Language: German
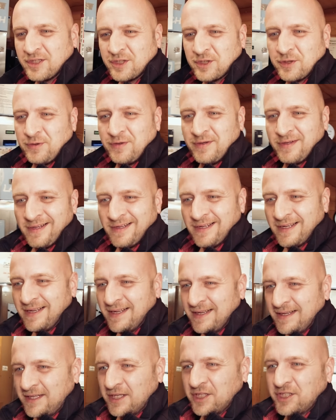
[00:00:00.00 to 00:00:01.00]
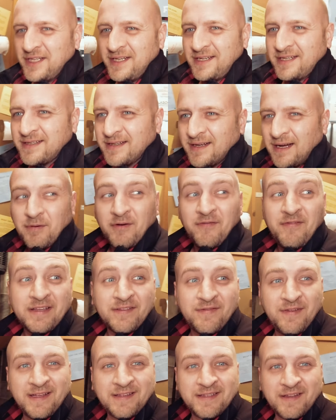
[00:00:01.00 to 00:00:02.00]
schöne Geschichte. Aber
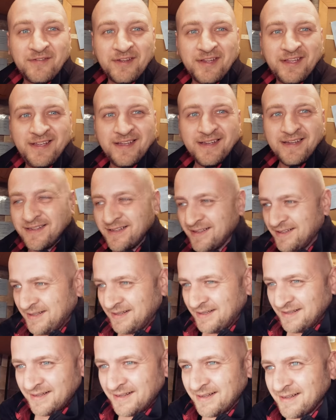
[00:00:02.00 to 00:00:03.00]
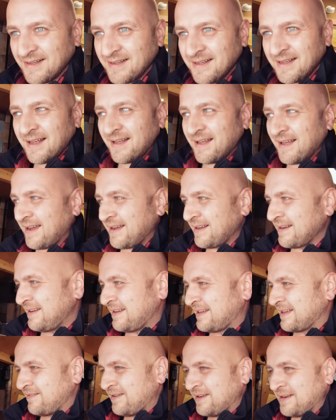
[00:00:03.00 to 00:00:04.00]
weswegen sind wir hier?
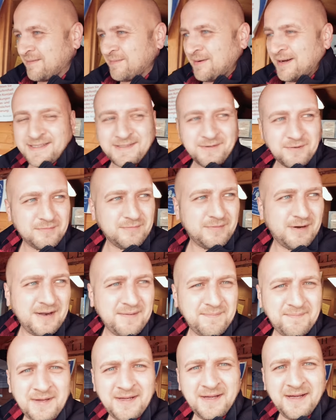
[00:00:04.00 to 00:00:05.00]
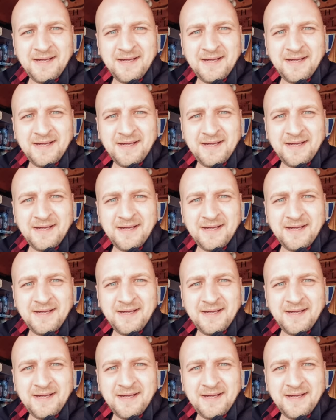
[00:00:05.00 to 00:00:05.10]
Eigentlich ja wegen dem Eisautomaten.